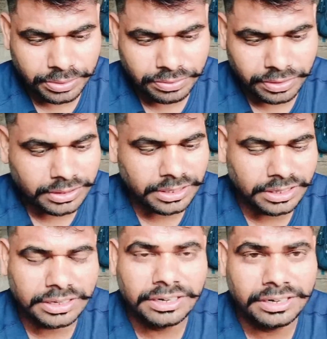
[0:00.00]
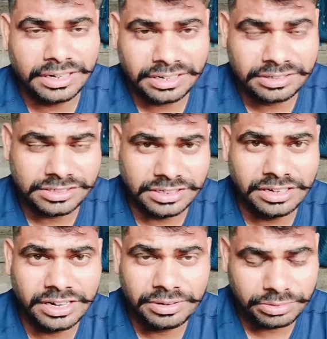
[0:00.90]
फॉर वन के का एक
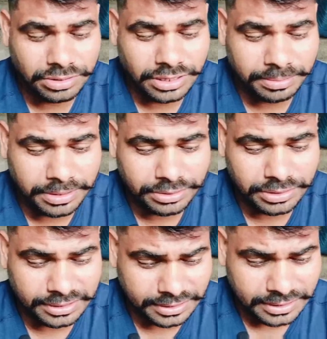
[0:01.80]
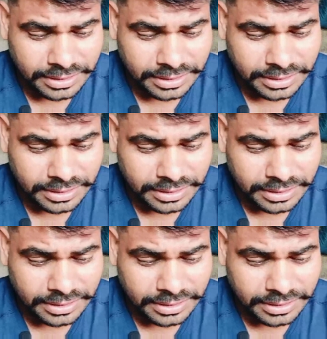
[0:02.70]
चैनल है उन्होंने हमारे को एक